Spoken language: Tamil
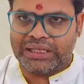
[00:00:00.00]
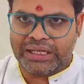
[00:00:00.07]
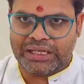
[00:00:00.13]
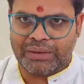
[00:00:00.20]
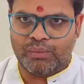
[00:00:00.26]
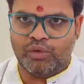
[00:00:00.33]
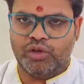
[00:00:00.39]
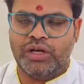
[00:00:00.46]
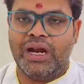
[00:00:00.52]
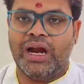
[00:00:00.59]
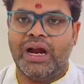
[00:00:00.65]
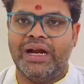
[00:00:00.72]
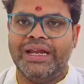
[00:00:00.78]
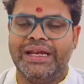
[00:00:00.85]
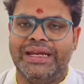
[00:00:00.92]
அதற்கு
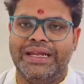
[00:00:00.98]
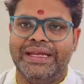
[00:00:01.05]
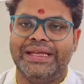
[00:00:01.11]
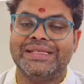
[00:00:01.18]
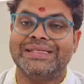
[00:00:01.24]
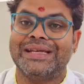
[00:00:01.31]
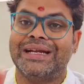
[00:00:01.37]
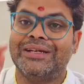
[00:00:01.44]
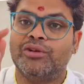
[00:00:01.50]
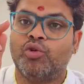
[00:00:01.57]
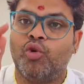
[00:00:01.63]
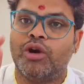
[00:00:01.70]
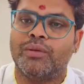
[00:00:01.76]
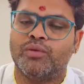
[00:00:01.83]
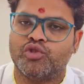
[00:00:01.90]
முன்னாடி நீங்கள்
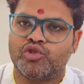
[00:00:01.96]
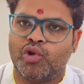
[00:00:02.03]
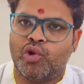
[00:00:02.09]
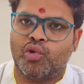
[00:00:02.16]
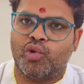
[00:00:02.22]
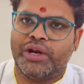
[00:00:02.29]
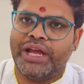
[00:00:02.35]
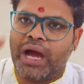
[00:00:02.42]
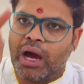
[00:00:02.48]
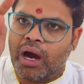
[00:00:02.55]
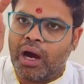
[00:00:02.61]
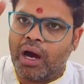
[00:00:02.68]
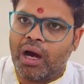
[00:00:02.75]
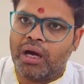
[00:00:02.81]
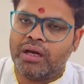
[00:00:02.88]
சட்கோணம்னு சொல்லக்கூடிய
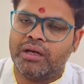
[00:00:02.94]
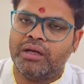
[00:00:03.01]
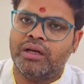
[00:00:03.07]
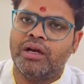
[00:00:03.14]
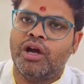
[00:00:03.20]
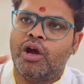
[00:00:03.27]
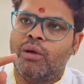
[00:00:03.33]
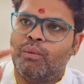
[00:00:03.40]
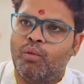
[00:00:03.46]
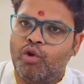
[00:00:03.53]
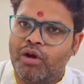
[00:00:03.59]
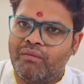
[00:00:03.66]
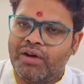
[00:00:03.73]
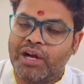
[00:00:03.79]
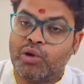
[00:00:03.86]
ஆறு
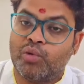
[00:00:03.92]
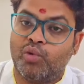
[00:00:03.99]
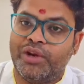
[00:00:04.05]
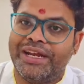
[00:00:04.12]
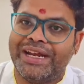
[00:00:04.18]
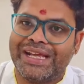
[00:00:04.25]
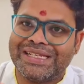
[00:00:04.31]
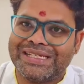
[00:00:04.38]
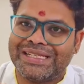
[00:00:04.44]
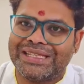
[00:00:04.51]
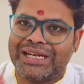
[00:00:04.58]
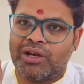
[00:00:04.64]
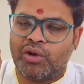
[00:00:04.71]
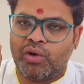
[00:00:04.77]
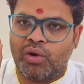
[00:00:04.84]
முகம் வரக்கூடிய
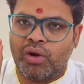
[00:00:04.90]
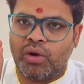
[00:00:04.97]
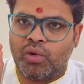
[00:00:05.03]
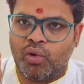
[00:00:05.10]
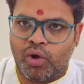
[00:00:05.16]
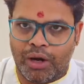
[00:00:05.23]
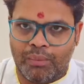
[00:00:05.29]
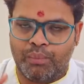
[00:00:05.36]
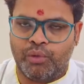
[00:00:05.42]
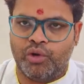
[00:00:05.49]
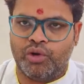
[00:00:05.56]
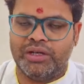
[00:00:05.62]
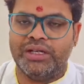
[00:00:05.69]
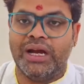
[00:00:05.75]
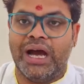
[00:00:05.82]
நட்சத்திர கோலம்
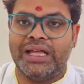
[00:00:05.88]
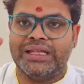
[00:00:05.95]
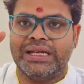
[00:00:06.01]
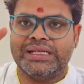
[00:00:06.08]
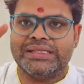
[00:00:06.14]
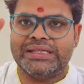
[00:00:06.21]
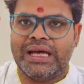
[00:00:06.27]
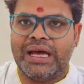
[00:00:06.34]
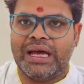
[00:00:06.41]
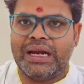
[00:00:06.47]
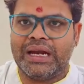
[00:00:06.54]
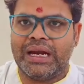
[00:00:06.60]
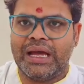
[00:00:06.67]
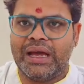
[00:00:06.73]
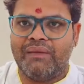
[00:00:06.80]
போட்டு அதில் ச
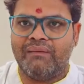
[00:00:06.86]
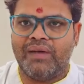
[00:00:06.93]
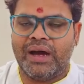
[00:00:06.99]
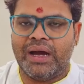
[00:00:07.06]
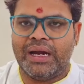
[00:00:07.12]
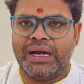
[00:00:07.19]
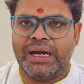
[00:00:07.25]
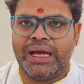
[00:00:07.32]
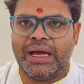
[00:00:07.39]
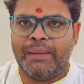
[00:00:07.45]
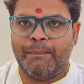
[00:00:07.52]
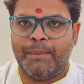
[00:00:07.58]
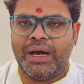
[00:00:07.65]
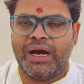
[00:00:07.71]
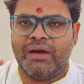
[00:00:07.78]
ர வ ந
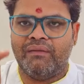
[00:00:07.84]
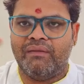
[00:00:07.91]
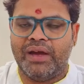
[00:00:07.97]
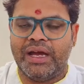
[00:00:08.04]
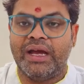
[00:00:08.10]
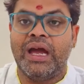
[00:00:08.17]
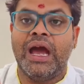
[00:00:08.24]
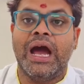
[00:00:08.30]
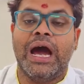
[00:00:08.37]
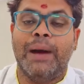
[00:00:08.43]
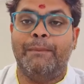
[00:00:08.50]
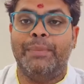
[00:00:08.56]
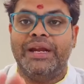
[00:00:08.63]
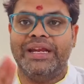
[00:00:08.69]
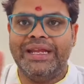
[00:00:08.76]
ப வ
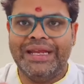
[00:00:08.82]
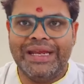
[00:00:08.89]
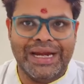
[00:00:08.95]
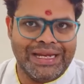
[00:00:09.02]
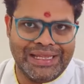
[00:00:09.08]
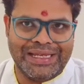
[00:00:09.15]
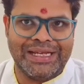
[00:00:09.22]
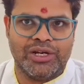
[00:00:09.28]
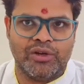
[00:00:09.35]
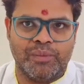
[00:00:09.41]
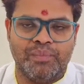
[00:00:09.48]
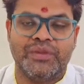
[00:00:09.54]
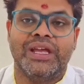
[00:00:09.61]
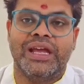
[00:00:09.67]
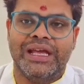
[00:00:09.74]
அப்படின்னு
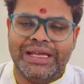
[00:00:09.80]
எழுதிக்கணும்